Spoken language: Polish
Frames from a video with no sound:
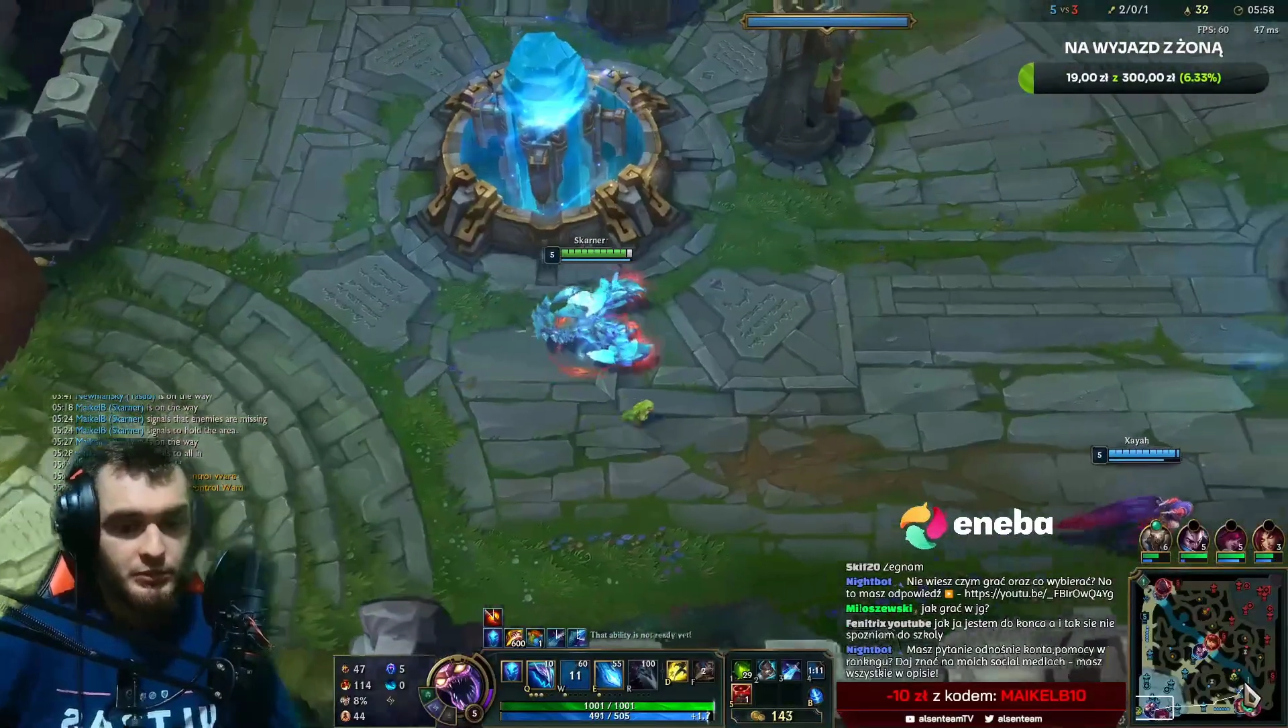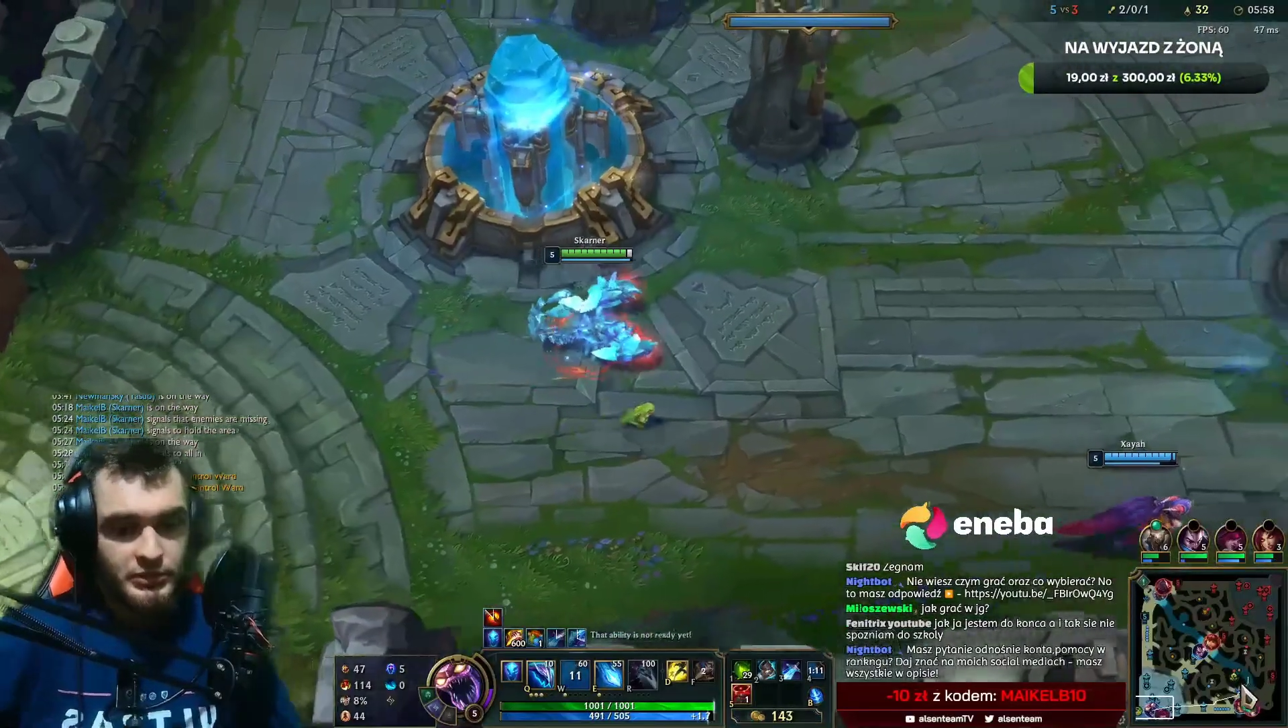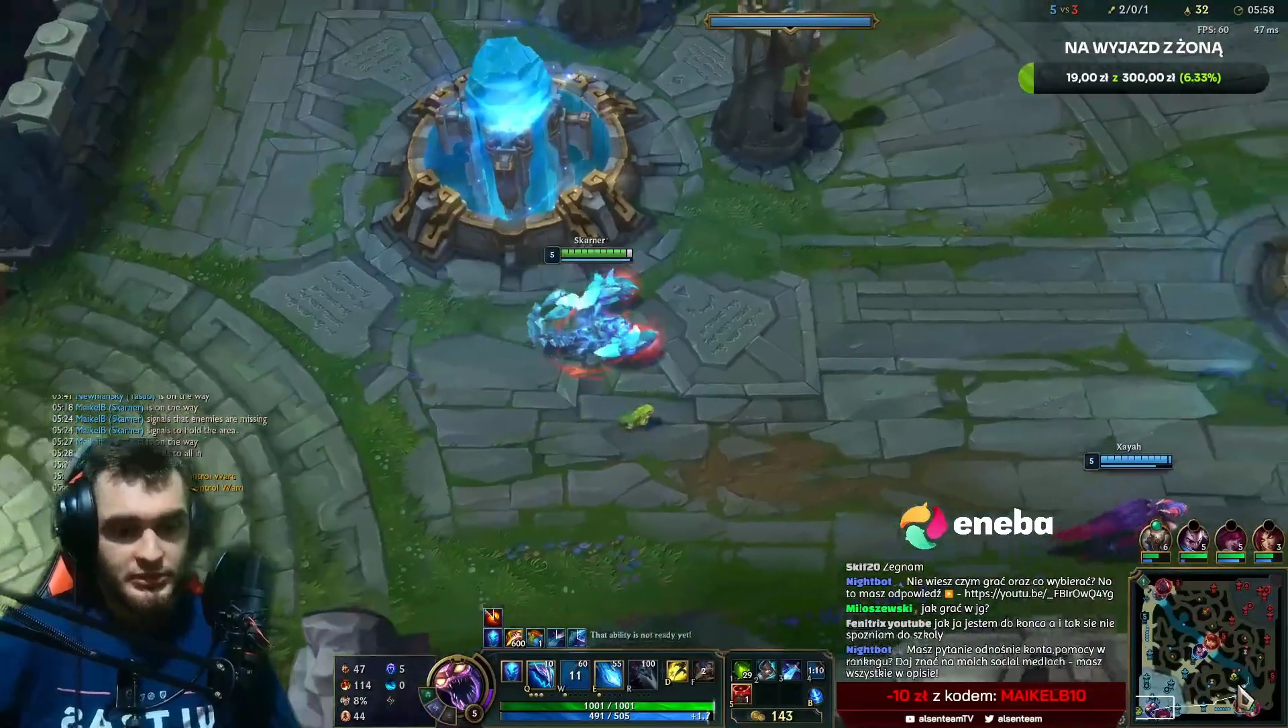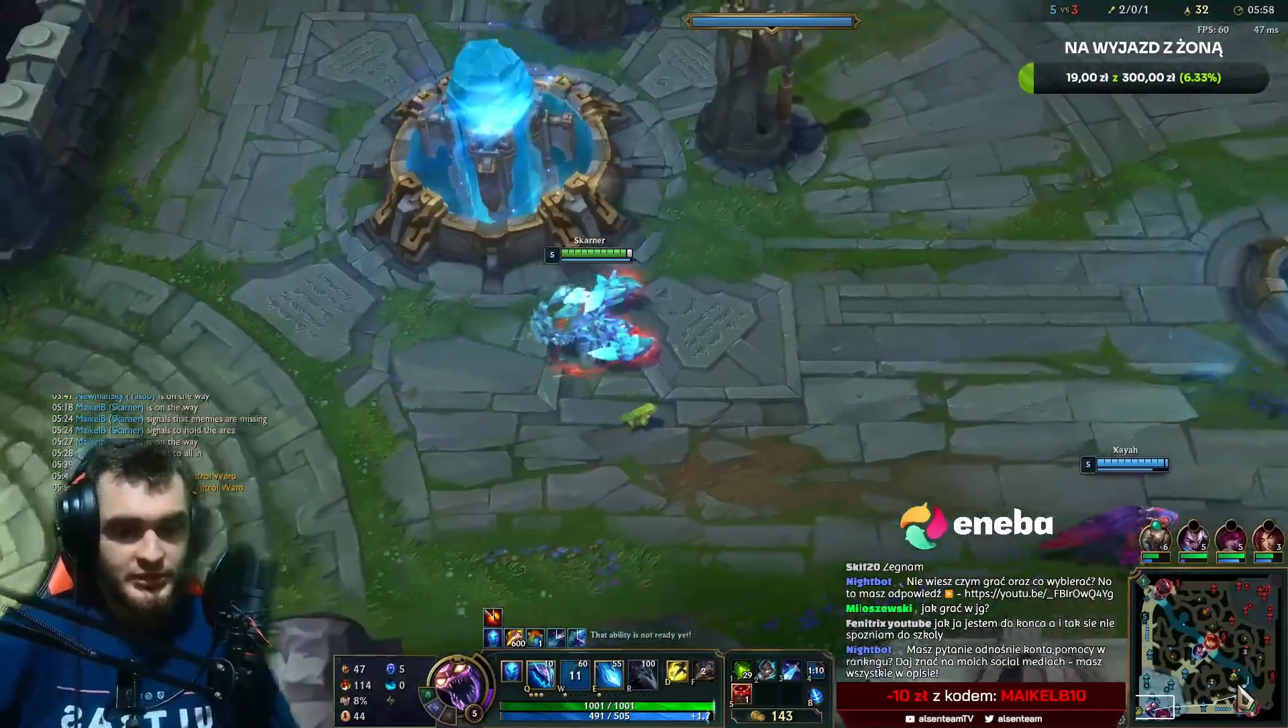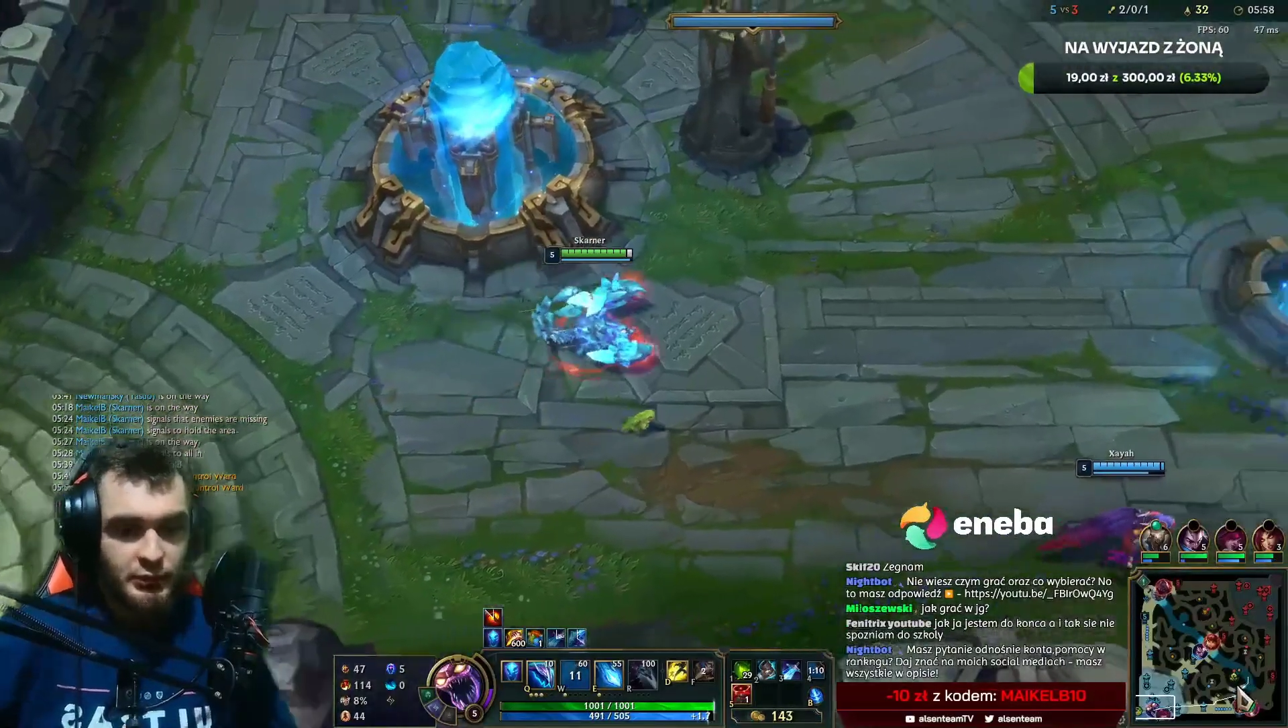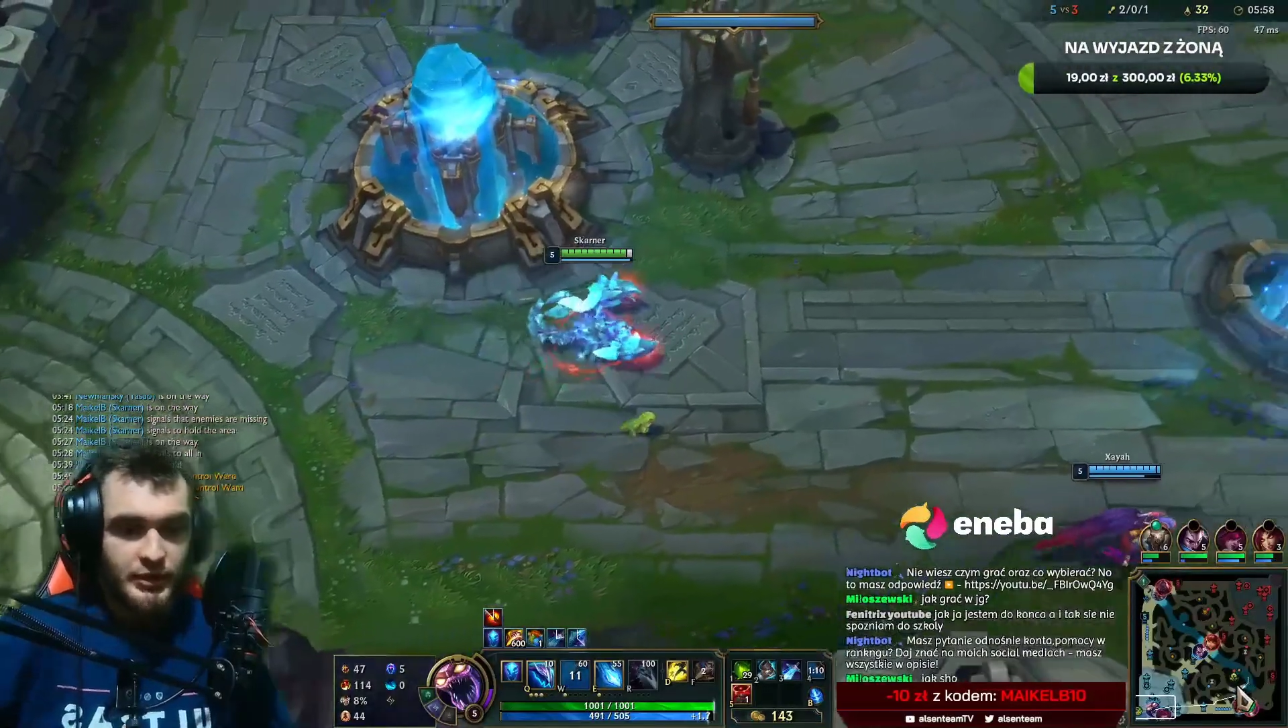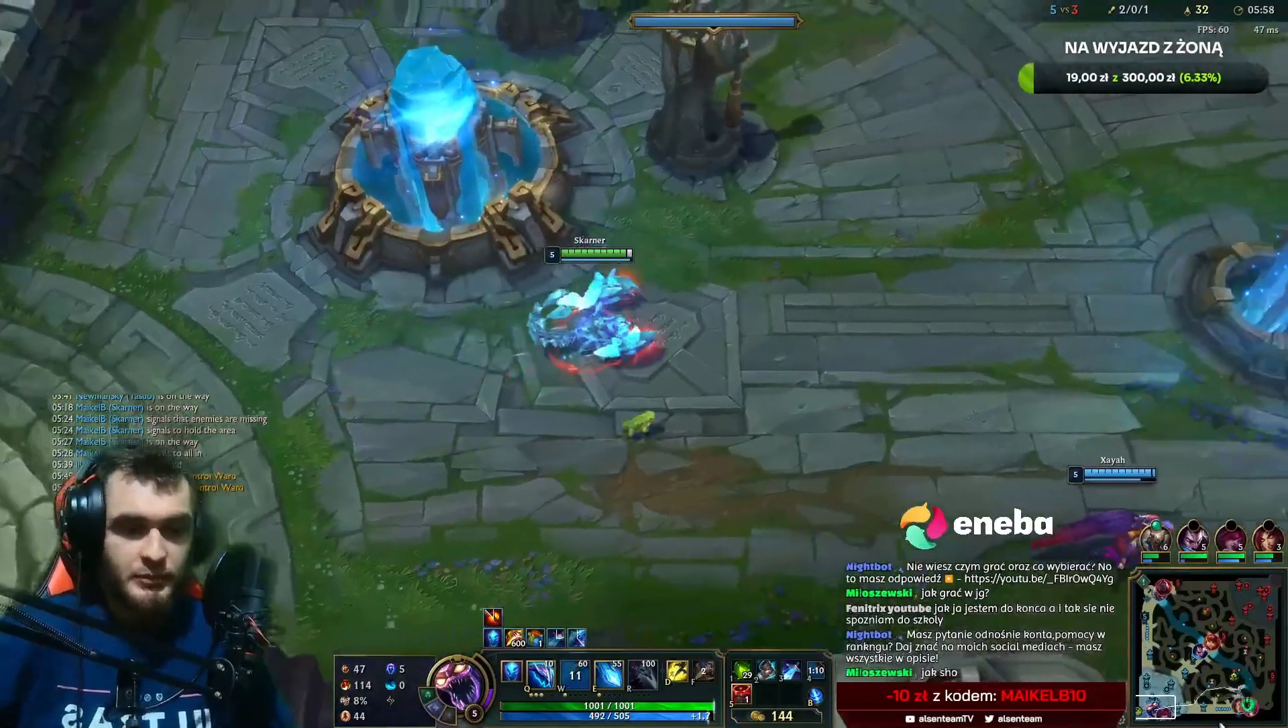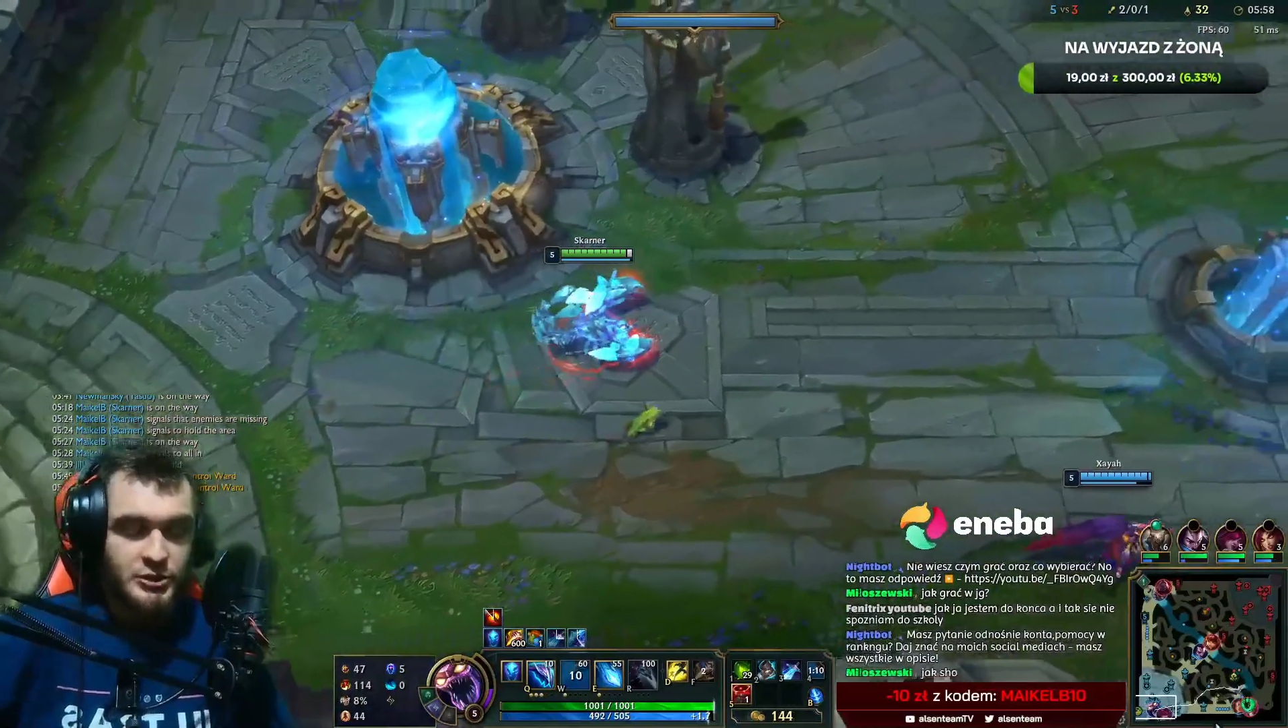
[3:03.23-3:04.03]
być całkiem